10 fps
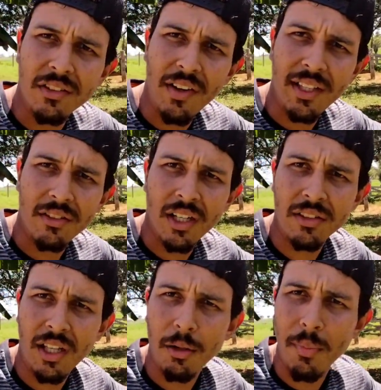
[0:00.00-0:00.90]
se vai ter um
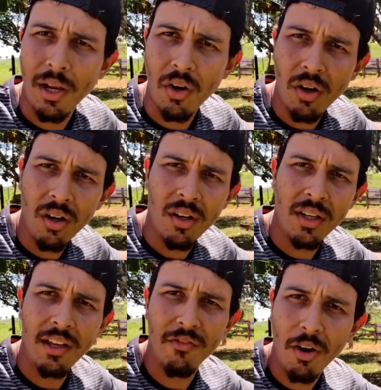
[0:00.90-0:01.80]
resultado melhor
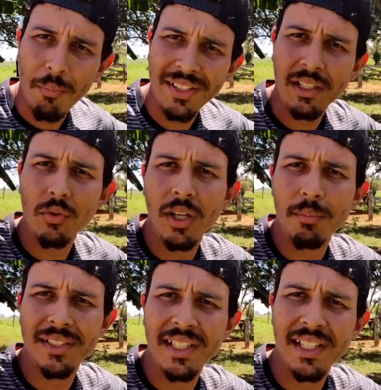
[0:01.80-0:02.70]
e vamos passar tudo aí
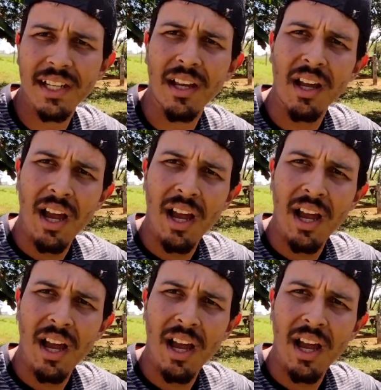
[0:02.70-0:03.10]
para vocês aí.